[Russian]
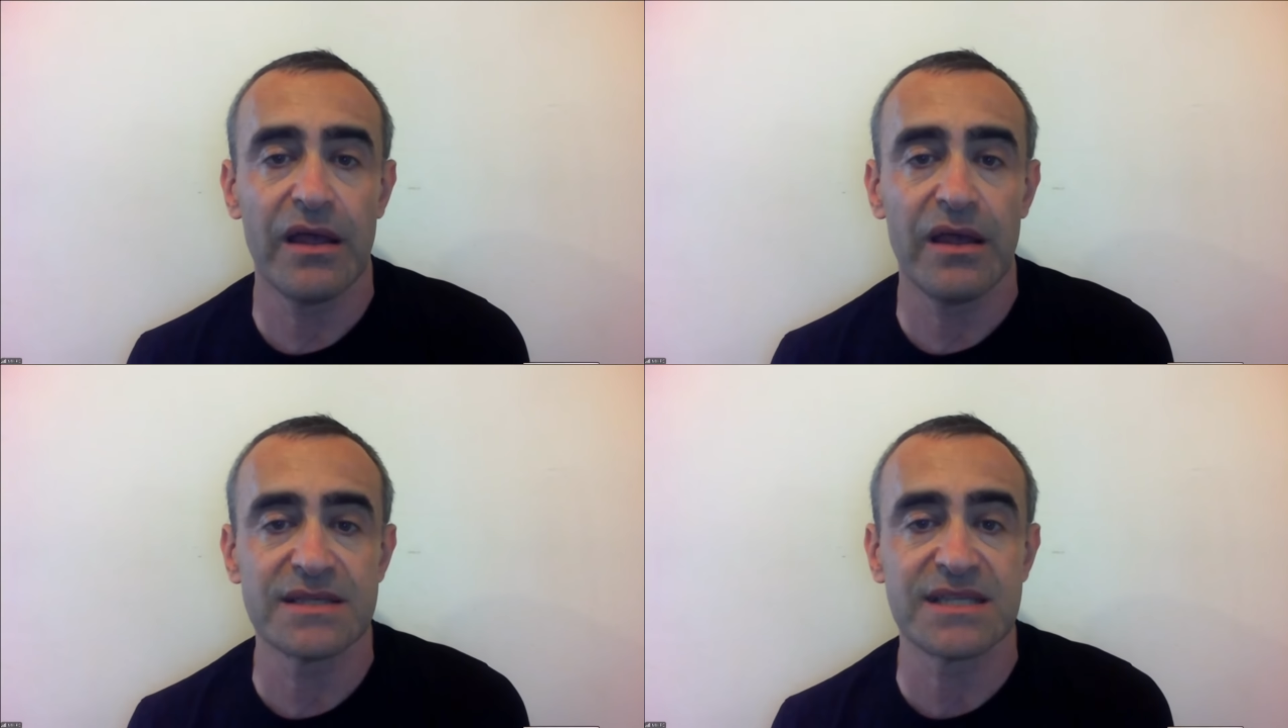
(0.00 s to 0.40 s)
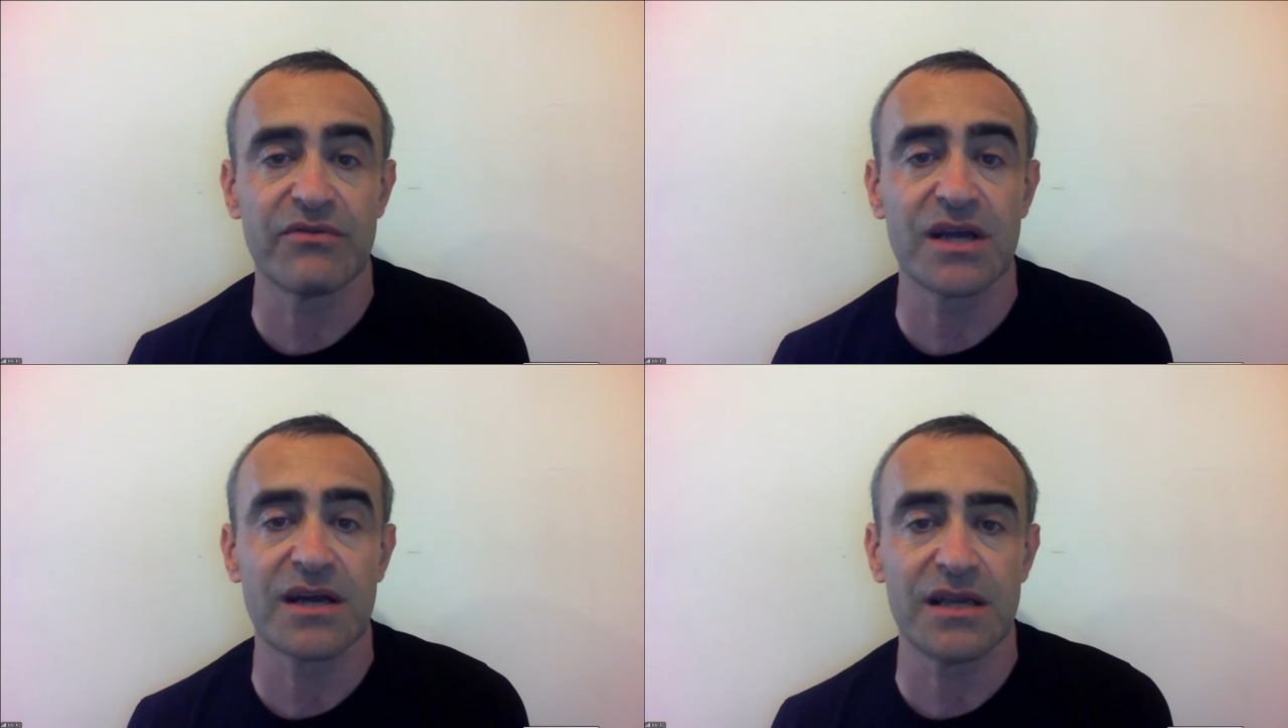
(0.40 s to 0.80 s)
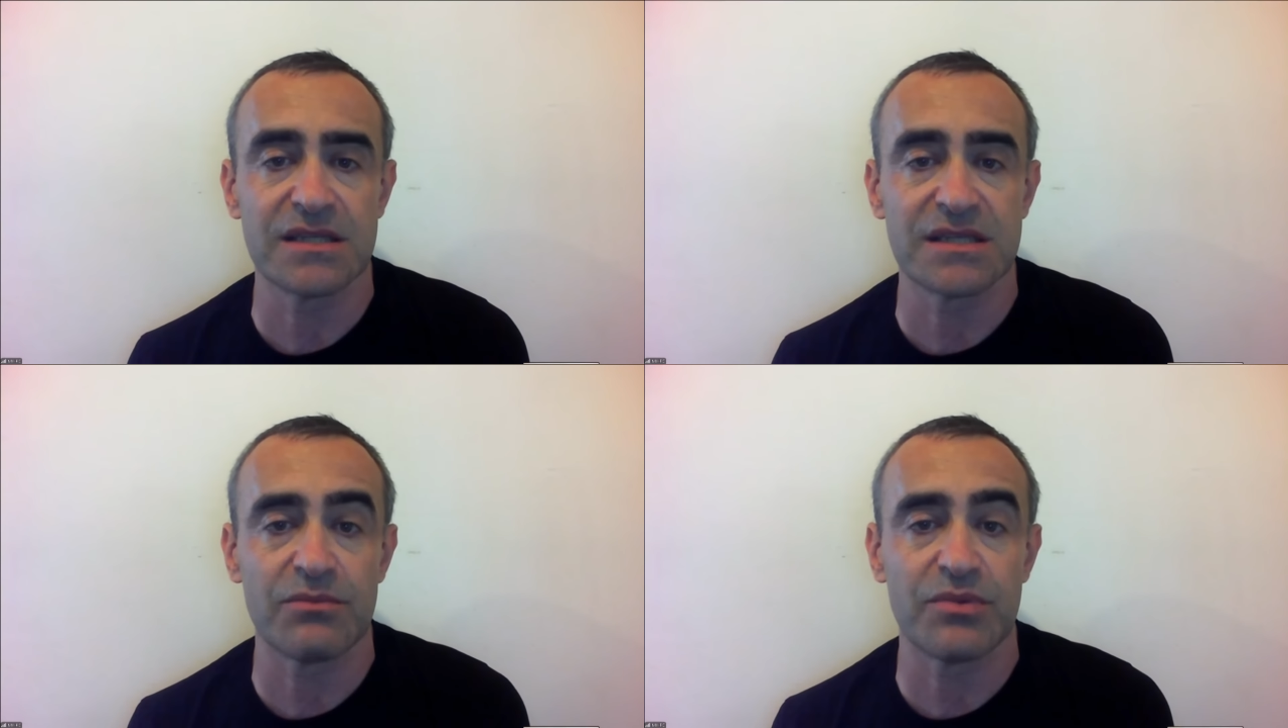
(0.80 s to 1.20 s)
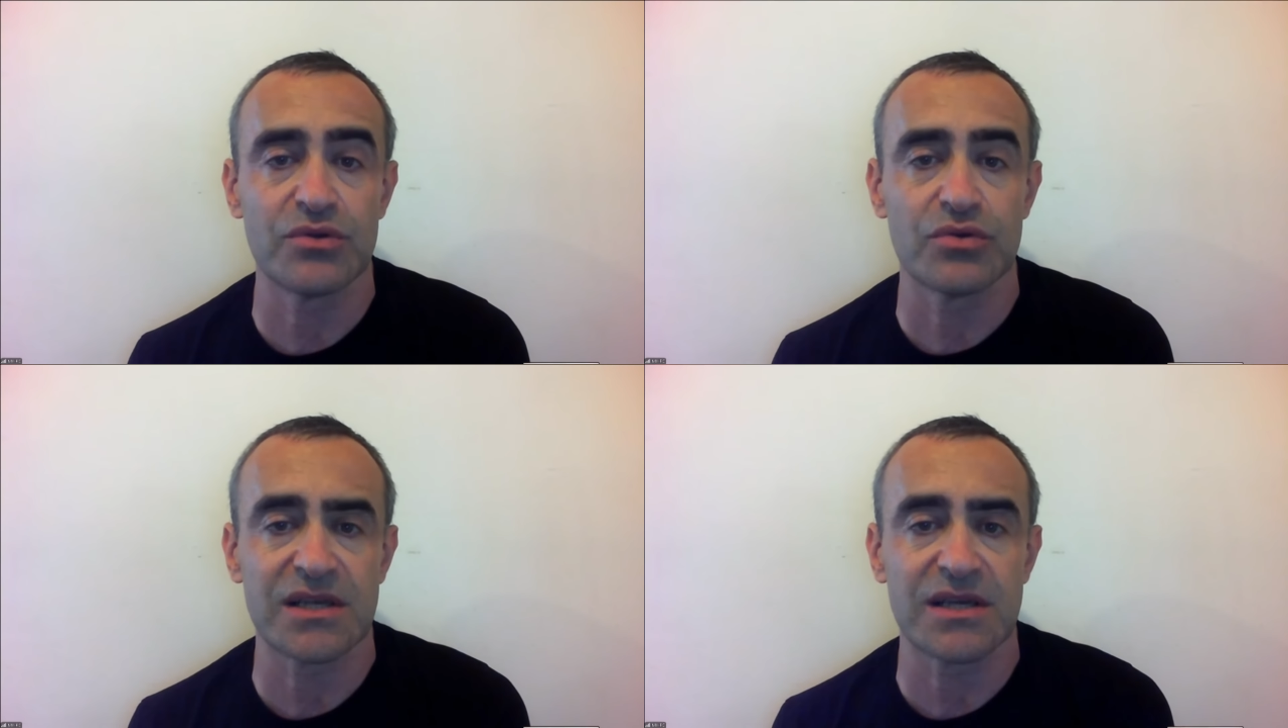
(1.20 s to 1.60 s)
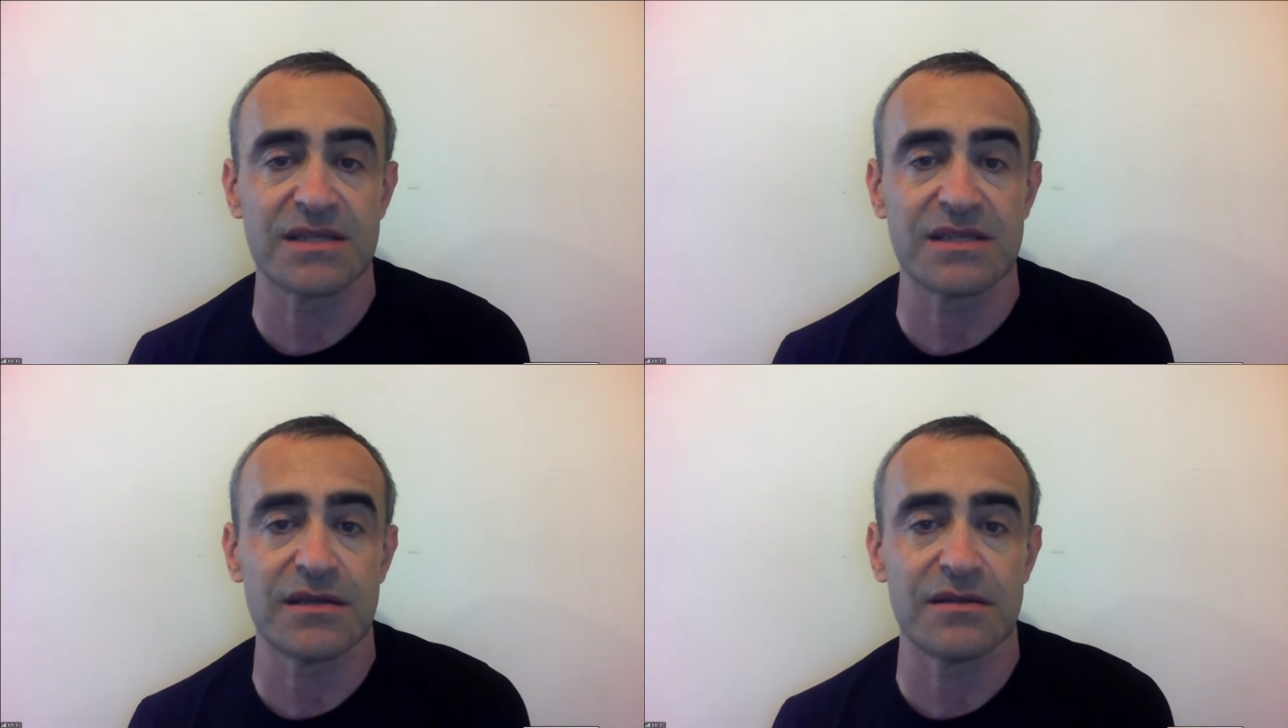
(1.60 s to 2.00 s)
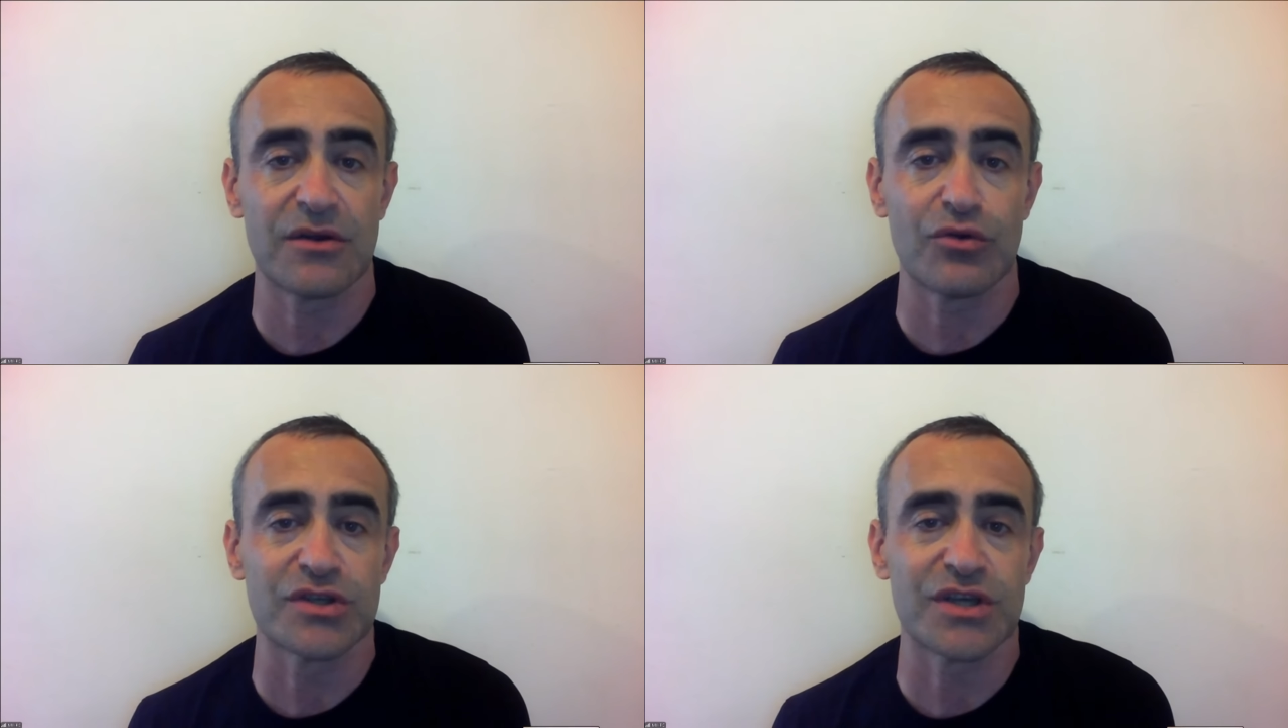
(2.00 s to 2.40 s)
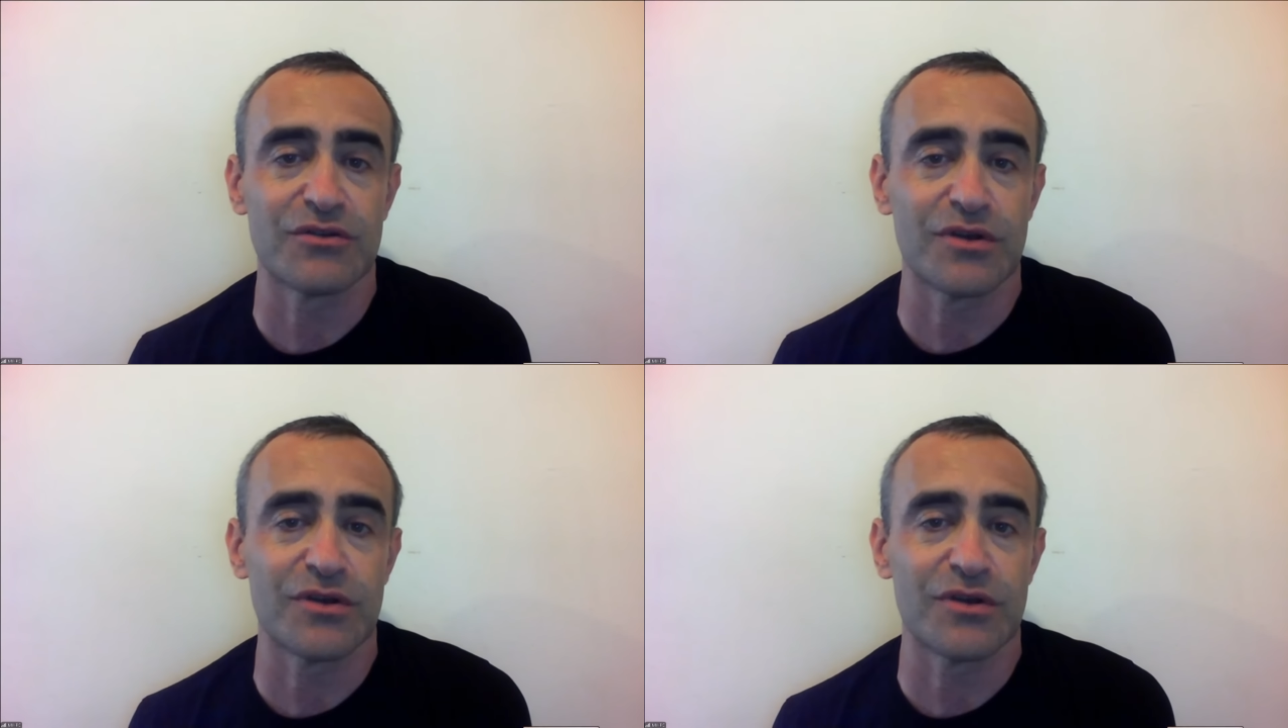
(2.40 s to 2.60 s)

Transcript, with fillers: э, северокорейцы обойдутся России дороже,